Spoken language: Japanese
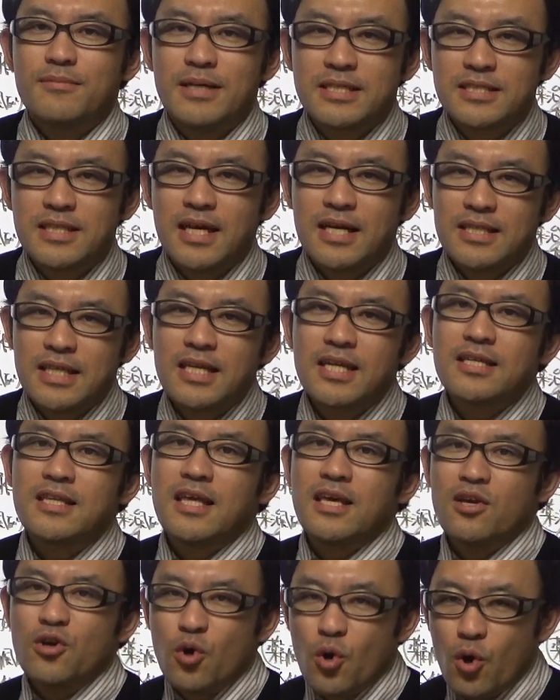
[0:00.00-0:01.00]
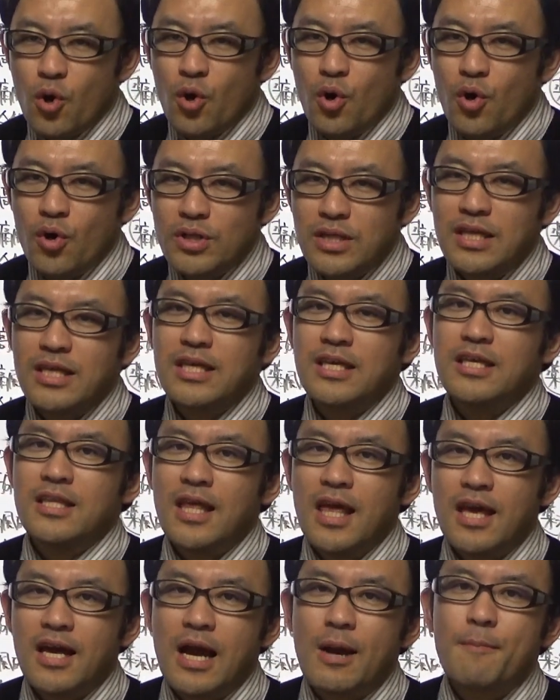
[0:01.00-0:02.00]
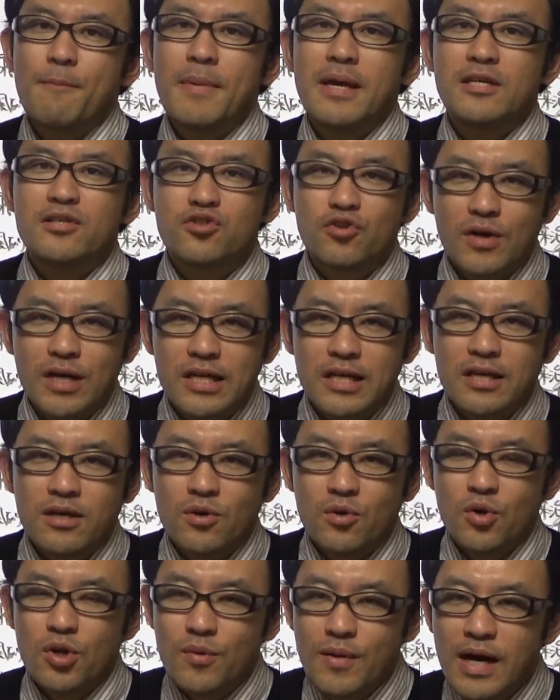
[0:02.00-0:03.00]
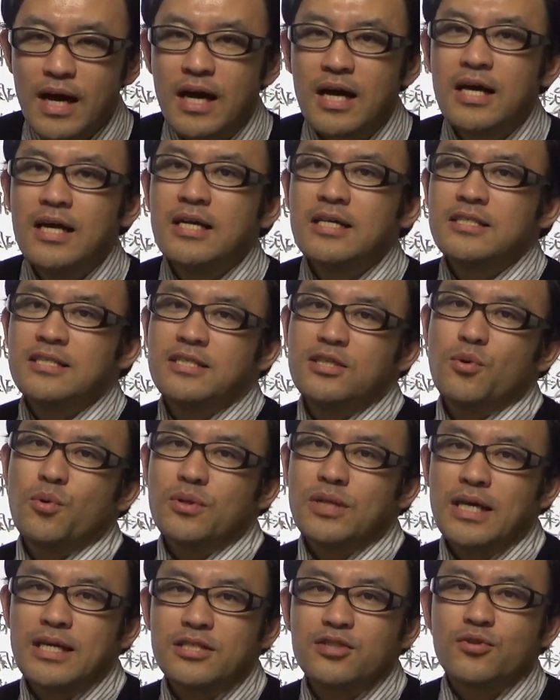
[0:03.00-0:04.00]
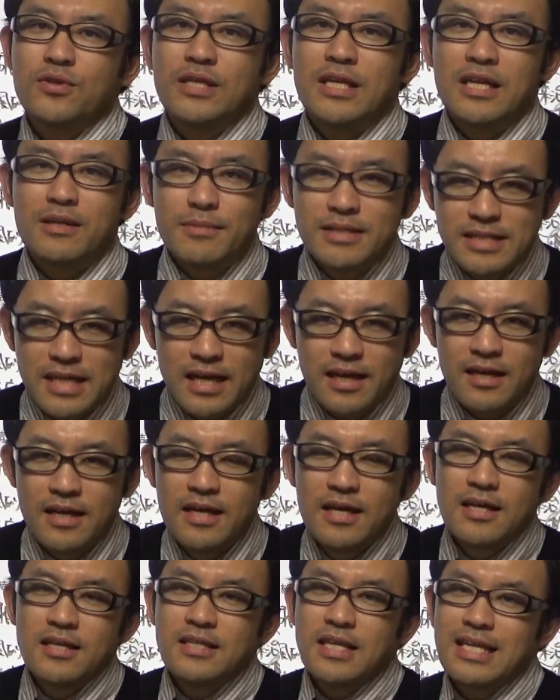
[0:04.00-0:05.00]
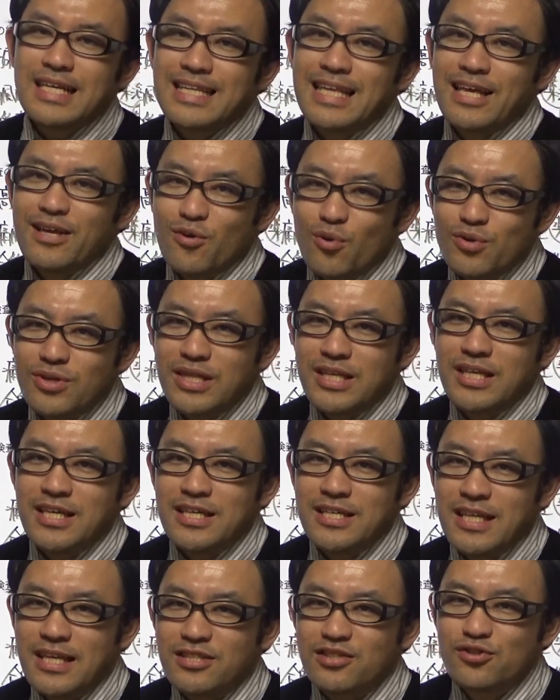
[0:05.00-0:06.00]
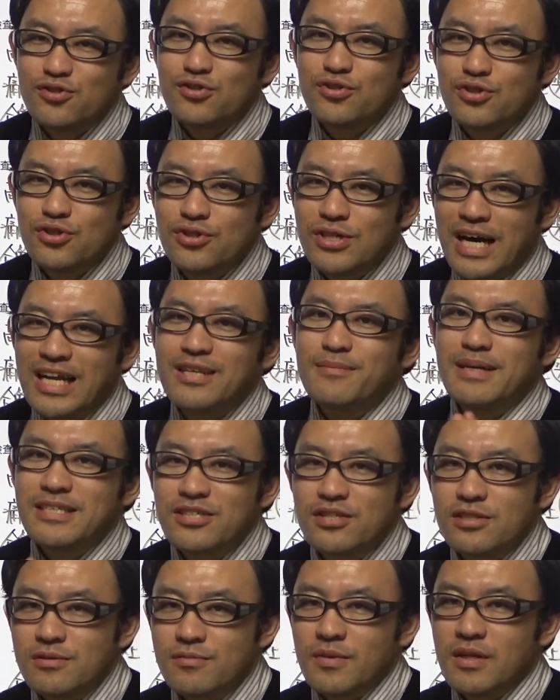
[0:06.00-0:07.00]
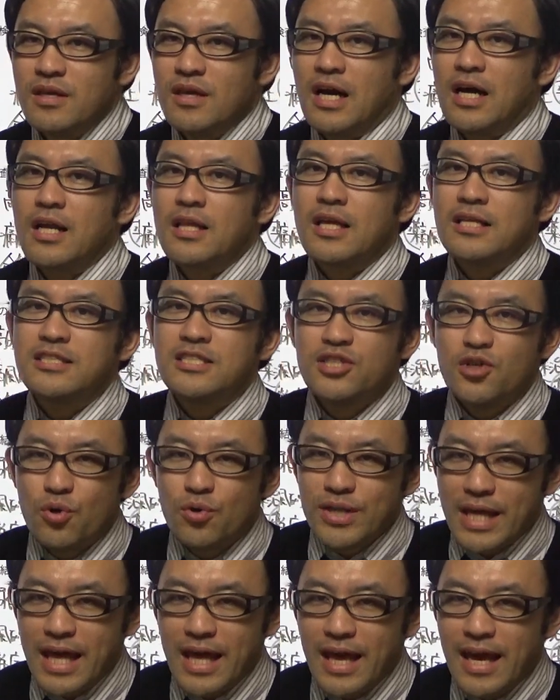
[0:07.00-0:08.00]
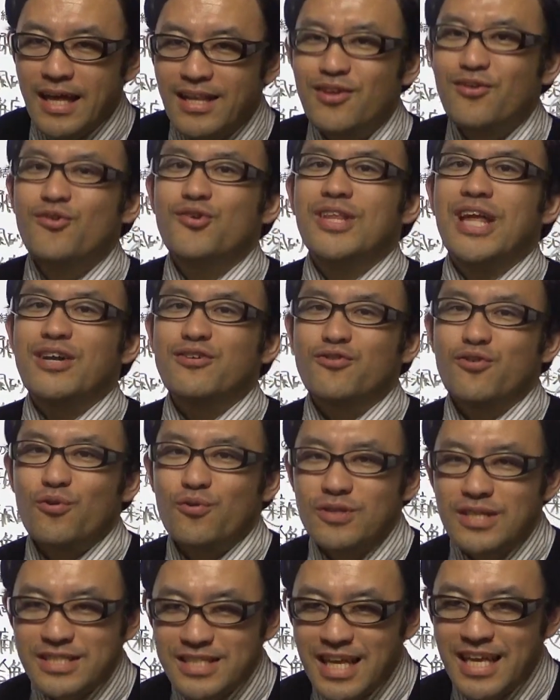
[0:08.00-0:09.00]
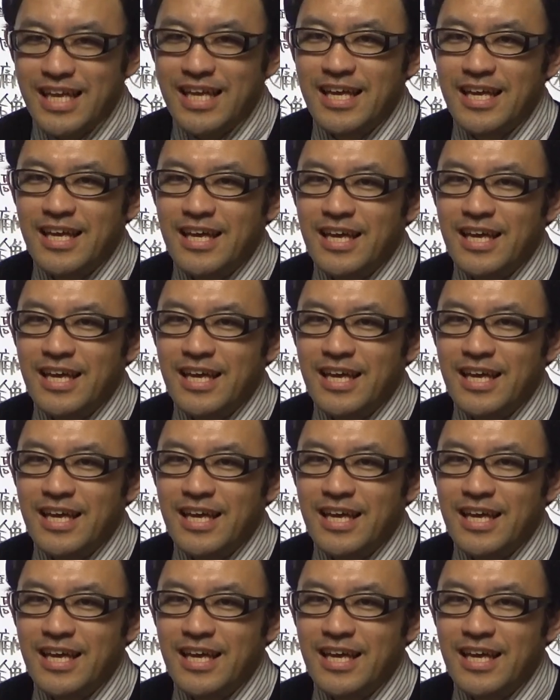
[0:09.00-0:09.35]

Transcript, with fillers: きました。7.5って聞いて合併症あり。これは治療対象になりません。7.5って聞いて痛風あります。あなた治療ねっていうふうになるということですね。